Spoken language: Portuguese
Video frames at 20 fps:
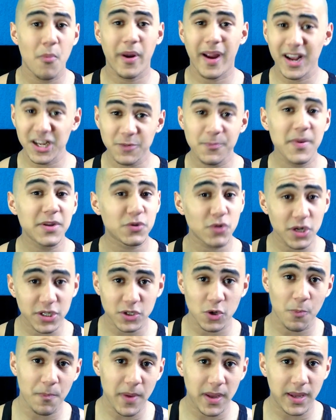Porque as pessoas
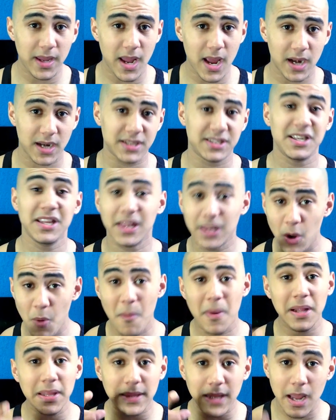são pequenas, então
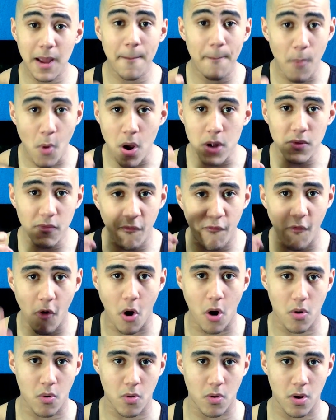mantenha a porra do
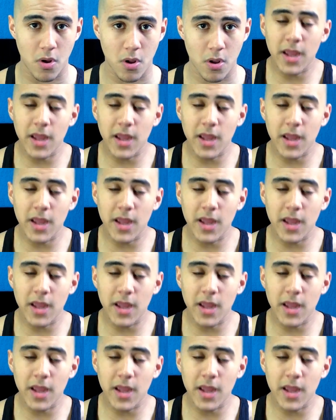foco.